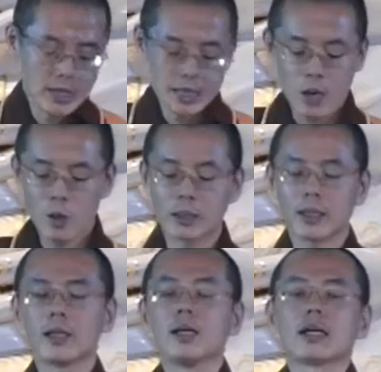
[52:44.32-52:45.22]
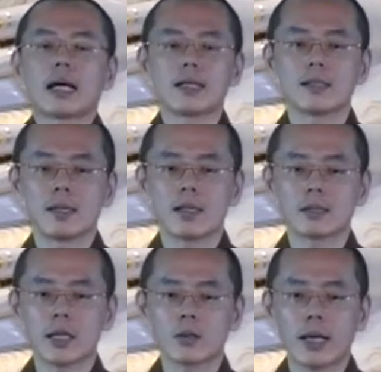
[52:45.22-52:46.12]
然后呢？ 开始呢，
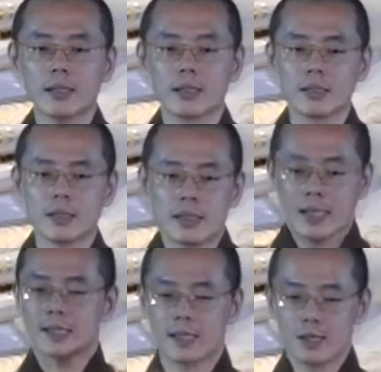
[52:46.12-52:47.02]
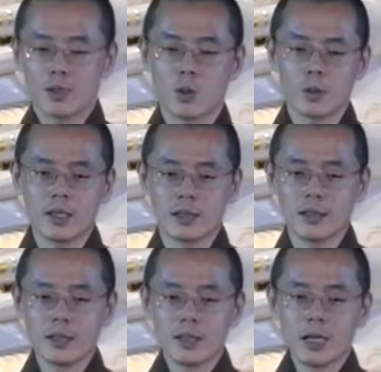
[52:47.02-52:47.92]
他就开始结起手印，
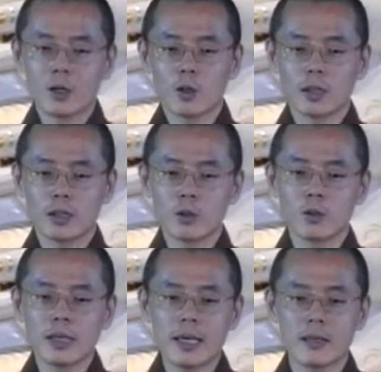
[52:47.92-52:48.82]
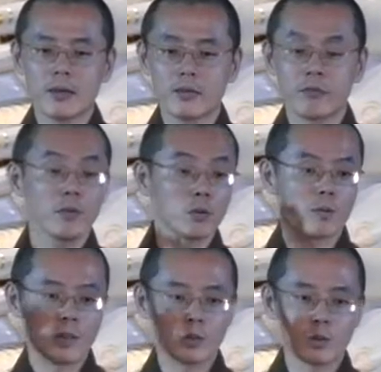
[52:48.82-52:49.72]
然后呢就念愤怒
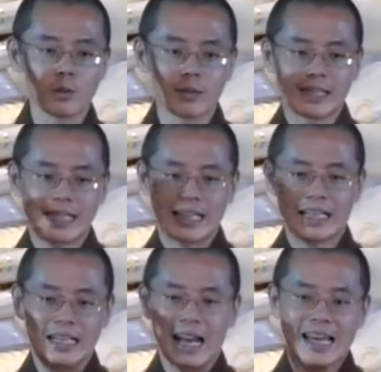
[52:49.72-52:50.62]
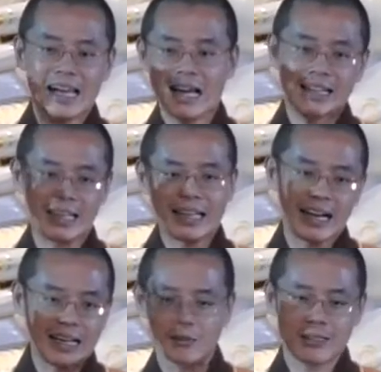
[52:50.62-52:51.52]
本尊咒，叽里叽里啊呀，叽里嘎
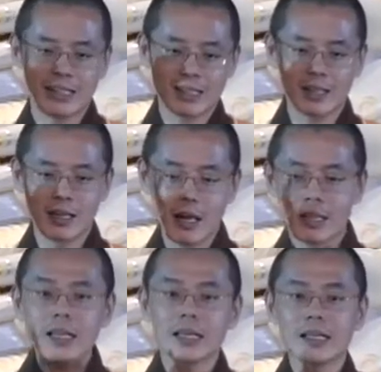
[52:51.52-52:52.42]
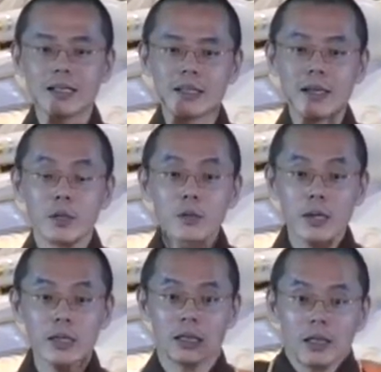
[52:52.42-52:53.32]
啦就念一念呢，
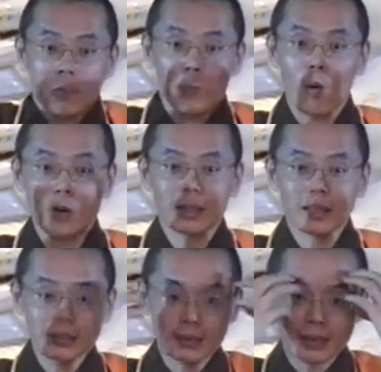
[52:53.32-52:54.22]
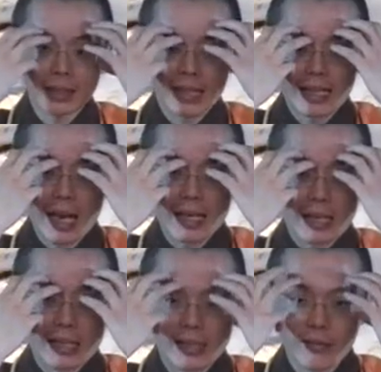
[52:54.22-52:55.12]
越念那魔呢那个亮
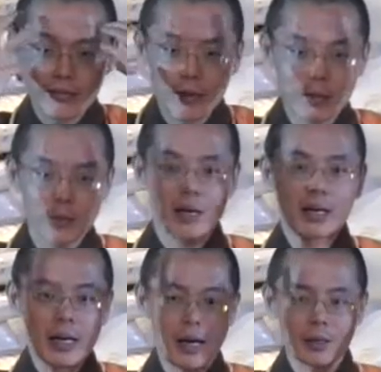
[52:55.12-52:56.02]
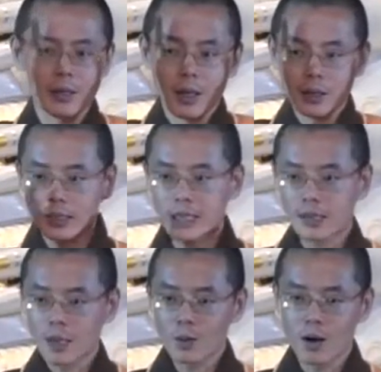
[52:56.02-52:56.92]
眼睛放得越亮，他讲
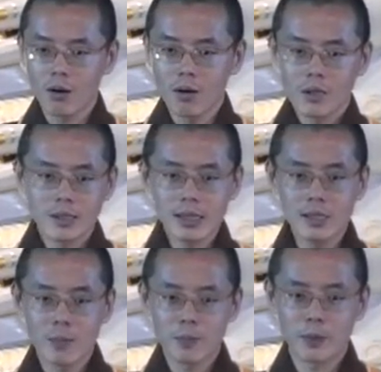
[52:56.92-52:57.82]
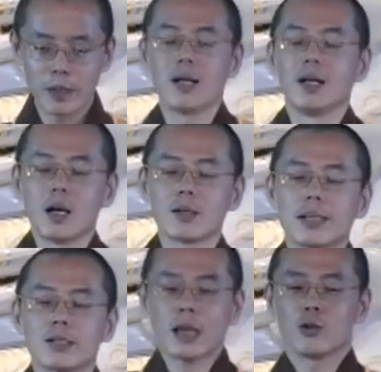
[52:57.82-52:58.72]
糟糕，这一招不对，然后
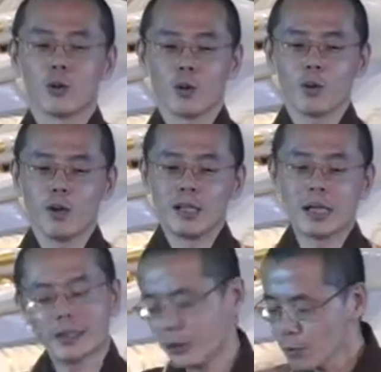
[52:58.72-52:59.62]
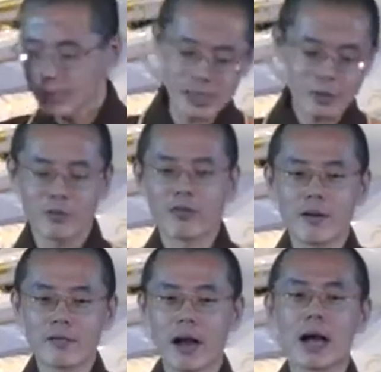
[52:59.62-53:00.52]
再禅修，然后他用尽各种
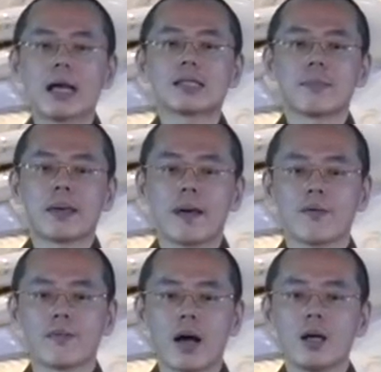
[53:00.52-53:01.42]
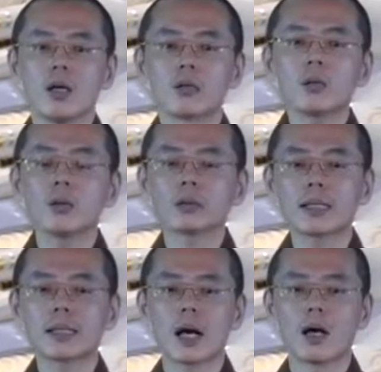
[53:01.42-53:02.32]
方法还是没办法，最后他
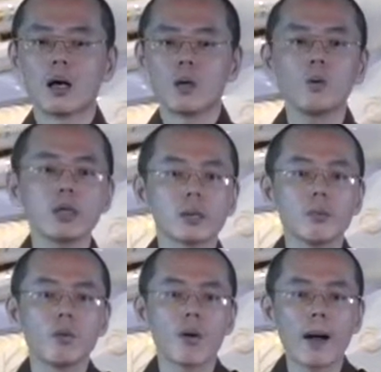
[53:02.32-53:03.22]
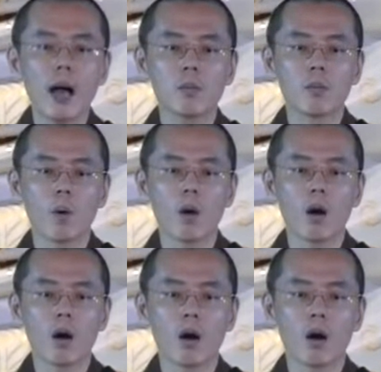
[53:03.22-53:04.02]
想为什么我怕魔？